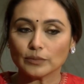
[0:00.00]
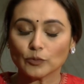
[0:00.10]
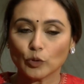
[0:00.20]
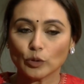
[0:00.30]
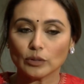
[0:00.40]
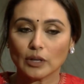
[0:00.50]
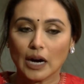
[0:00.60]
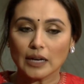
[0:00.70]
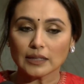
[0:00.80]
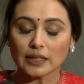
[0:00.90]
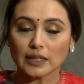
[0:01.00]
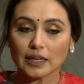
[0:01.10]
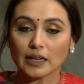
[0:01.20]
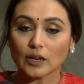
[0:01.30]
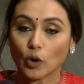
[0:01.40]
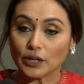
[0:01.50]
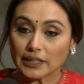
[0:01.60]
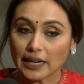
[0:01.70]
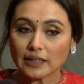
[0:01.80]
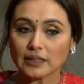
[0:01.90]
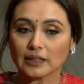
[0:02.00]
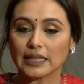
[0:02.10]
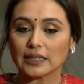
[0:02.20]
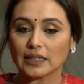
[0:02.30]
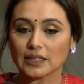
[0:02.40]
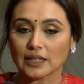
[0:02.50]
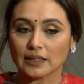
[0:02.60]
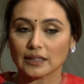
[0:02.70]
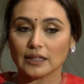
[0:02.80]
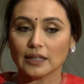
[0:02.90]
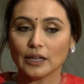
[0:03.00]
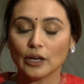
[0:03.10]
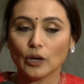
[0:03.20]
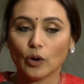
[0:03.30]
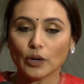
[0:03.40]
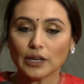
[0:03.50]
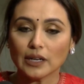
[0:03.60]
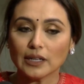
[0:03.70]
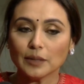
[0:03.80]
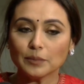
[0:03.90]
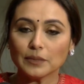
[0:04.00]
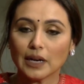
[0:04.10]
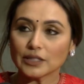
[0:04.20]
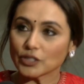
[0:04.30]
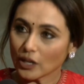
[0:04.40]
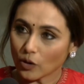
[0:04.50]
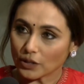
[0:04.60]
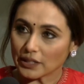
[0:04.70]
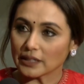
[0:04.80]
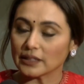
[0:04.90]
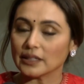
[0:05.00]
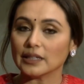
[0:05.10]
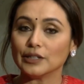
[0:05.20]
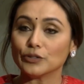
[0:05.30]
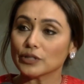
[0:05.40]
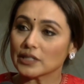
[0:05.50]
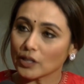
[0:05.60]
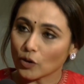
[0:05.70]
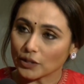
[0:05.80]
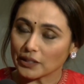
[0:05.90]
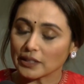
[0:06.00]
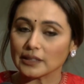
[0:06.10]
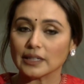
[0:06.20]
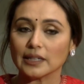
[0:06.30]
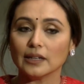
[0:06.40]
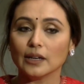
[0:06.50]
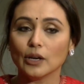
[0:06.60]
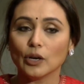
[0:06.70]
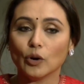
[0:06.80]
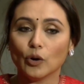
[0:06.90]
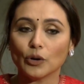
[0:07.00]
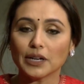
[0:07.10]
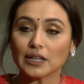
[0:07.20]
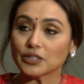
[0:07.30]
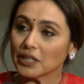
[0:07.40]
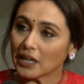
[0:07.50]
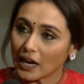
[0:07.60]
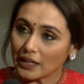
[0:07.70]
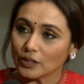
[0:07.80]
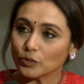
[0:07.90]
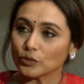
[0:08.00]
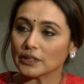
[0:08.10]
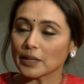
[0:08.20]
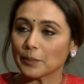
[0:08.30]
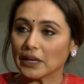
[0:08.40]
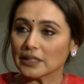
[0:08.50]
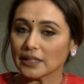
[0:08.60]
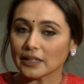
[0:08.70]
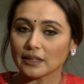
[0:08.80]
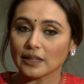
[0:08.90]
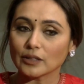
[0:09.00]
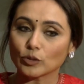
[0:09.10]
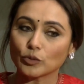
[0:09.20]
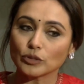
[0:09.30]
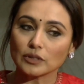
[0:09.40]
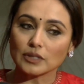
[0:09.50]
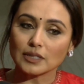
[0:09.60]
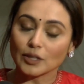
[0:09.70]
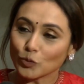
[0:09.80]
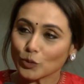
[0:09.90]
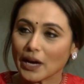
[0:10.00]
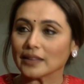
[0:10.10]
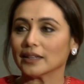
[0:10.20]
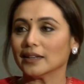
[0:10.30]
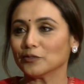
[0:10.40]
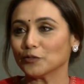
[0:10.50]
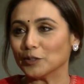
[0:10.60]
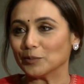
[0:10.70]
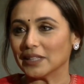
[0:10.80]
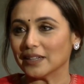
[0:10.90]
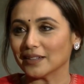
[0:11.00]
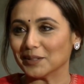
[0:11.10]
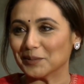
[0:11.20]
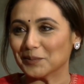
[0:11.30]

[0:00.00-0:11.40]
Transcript: वो हर तरीके का कंटेंट देखना चाहते हैं और अगर हम अच्छा कंटेंट दें इंटरेस्टिंग कंटेंट दें और एक अच्छी कहानी उनके पास लेकर आए तो वो ज़रूर आते हैं फिल्म देखने